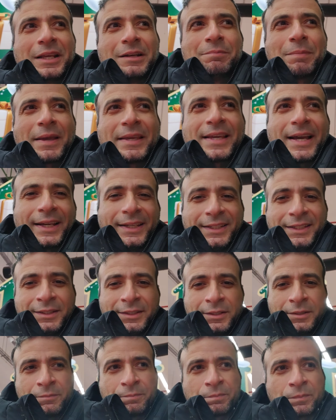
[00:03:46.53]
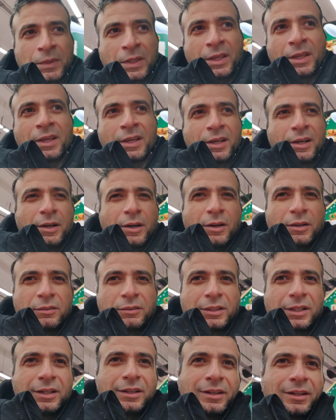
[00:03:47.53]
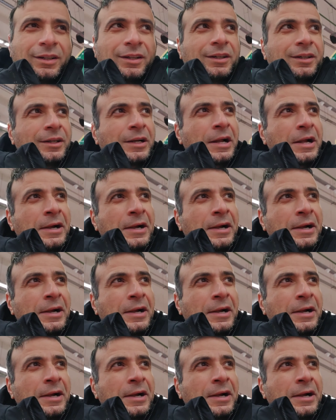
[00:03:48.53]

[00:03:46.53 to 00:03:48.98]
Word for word: البياعين آه،